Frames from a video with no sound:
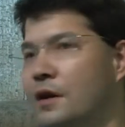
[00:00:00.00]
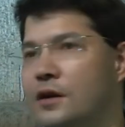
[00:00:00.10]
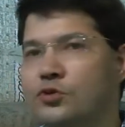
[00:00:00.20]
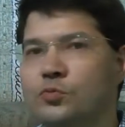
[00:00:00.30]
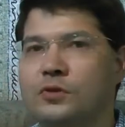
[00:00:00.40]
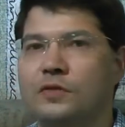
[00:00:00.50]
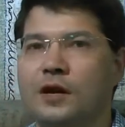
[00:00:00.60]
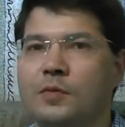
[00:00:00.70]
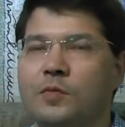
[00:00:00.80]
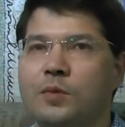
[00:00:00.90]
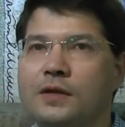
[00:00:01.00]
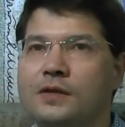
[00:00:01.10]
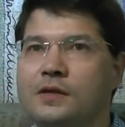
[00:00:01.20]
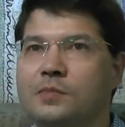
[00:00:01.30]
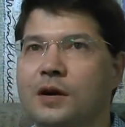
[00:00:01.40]
И, собственно, как бы в
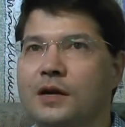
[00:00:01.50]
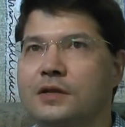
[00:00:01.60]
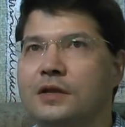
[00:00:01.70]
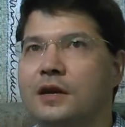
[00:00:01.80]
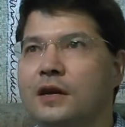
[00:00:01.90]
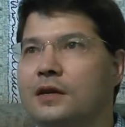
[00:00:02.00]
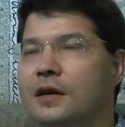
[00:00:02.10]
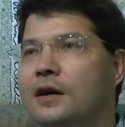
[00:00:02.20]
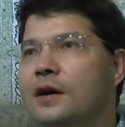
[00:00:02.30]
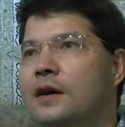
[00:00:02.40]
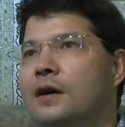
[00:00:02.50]
процессе практики, когда